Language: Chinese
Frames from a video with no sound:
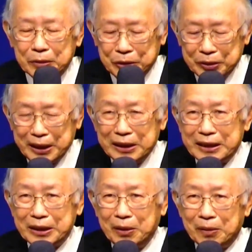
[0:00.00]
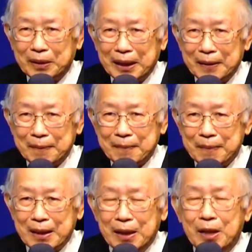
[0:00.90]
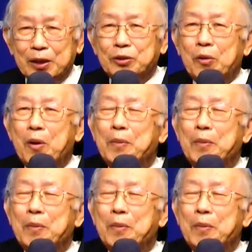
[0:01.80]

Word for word: 试炼之后呢，说。